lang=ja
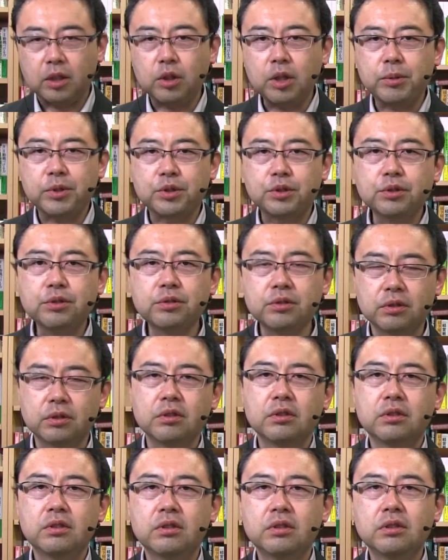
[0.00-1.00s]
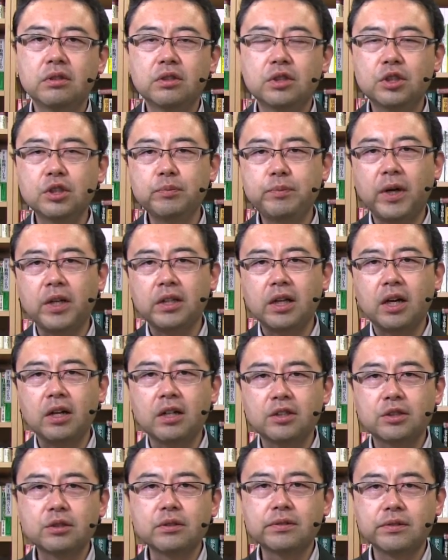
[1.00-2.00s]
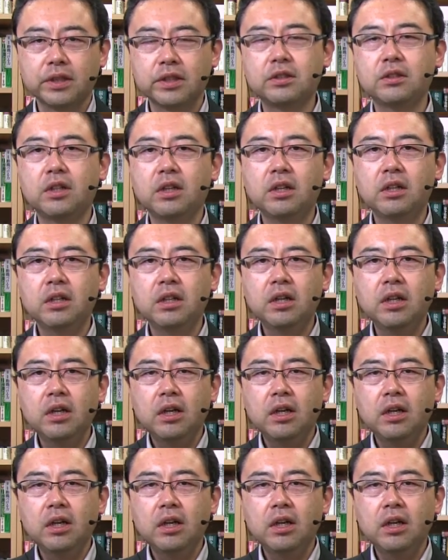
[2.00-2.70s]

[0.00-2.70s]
例えば主婦、スーパーだから主婦ですね。